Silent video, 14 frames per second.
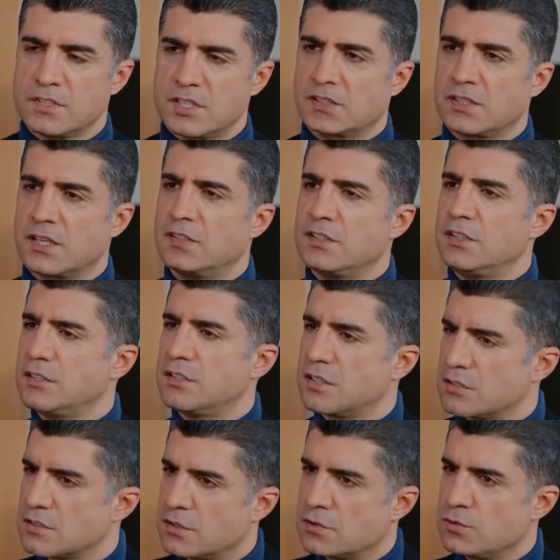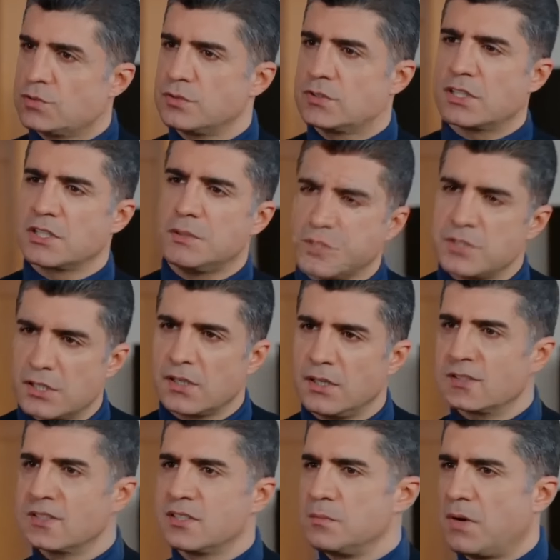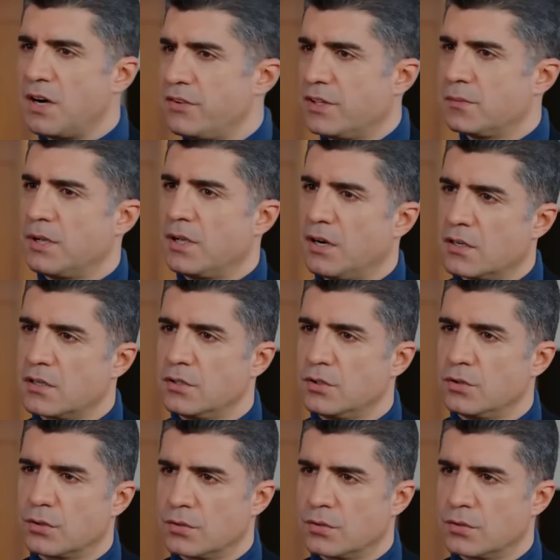Solo porque tu ego está herido no te da el derecho a arruinar la vida de